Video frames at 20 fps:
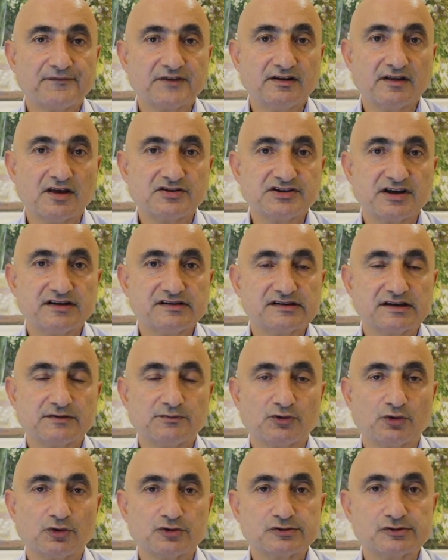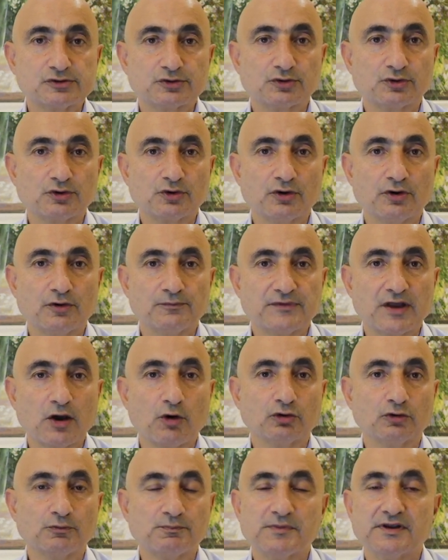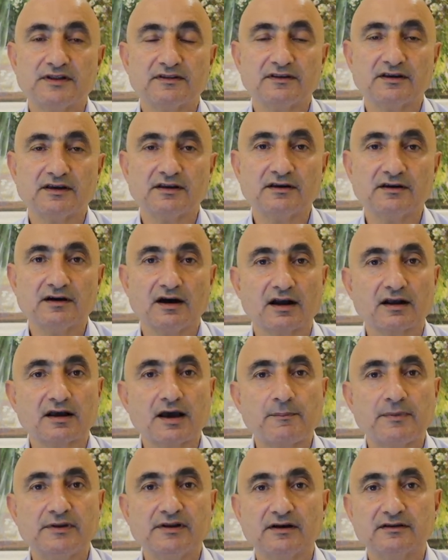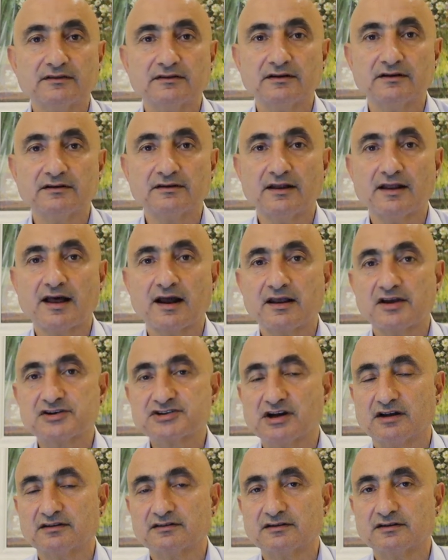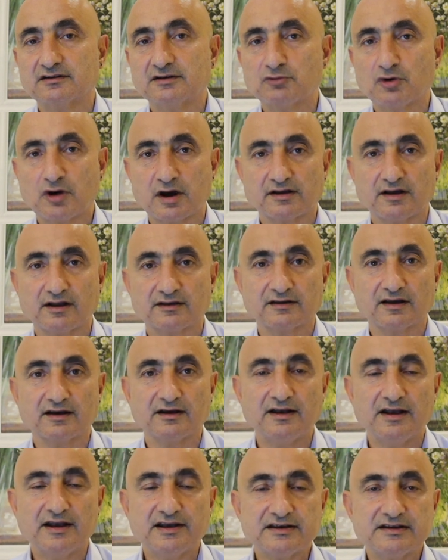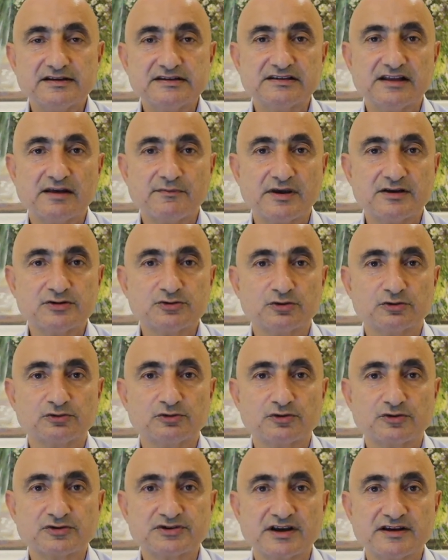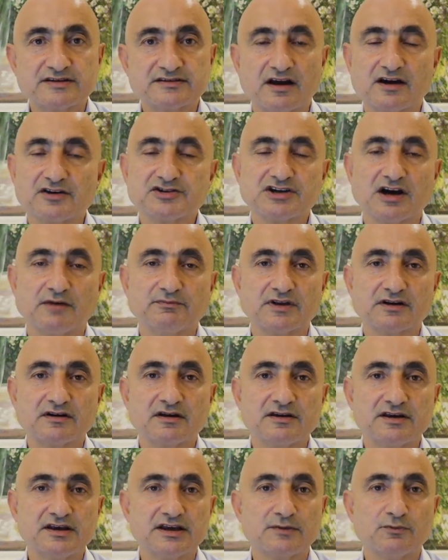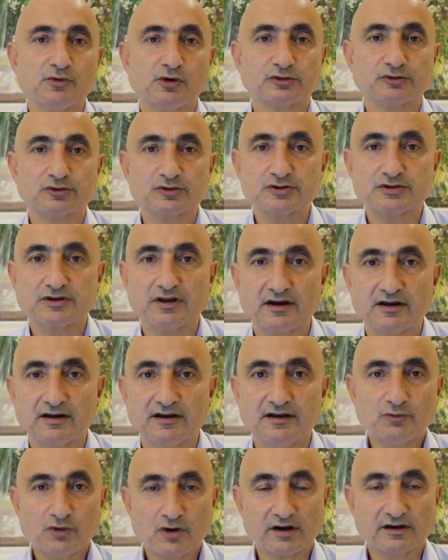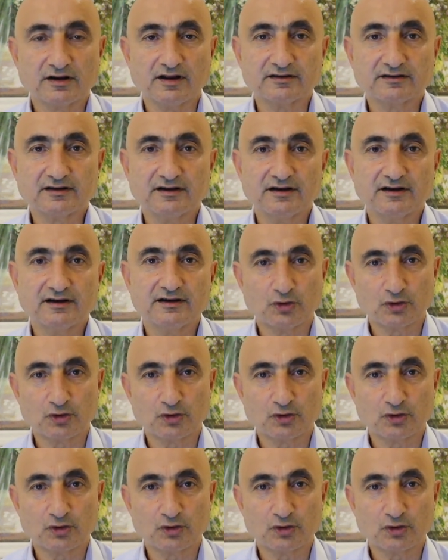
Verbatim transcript: gideceğiz gibi gözüküyor. Ne olup bittiğini, arka planını, neler yaşandığını bu kanalda izlemeyi sürdüreceğiz. Akşamları 20.30'da bu kanalda